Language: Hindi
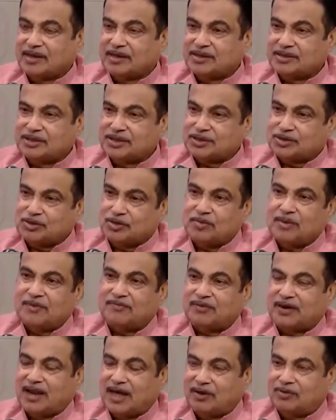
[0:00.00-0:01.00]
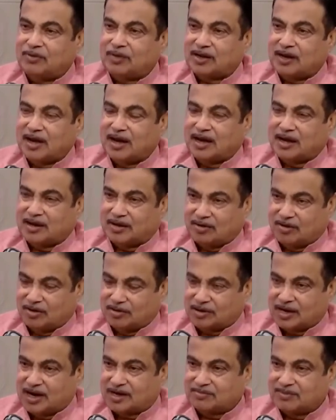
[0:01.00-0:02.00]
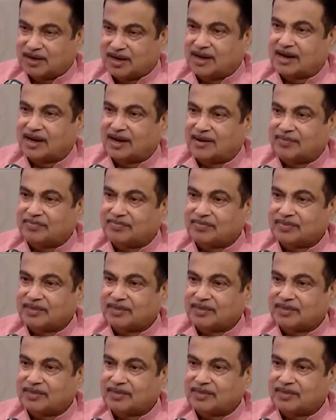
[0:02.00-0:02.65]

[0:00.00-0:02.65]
कि जिसको भी फ्लावर का कॉन्ट्रैक्ट मिलेगा